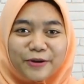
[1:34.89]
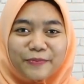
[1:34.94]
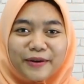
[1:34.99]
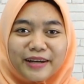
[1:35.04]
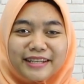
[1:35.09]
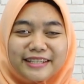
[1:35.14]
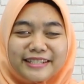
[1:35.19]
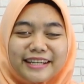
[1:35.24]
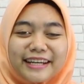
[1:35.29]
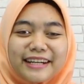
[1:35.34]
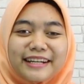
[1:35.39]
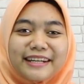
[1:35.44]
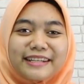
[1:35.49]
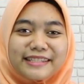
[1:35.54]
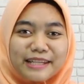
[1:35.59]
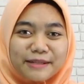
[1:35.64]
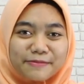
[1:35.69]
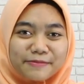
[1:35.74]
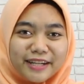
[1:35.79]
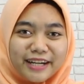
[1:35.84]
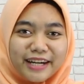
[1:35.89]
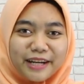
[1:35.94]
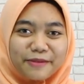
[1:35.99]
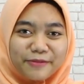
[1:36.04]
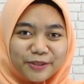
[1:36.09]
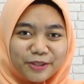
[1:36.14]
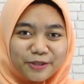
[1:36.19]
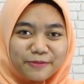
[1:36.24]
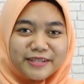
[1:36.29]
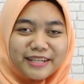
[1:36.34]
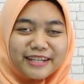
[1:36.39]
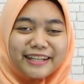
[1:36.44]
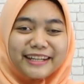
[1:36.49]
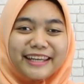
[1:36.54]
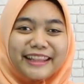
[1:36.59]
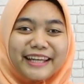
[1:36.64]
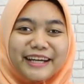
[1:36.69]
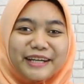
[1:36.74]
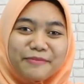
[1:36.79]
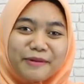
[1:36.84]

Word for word: comment, share, dan subscribe YouTube channel kita.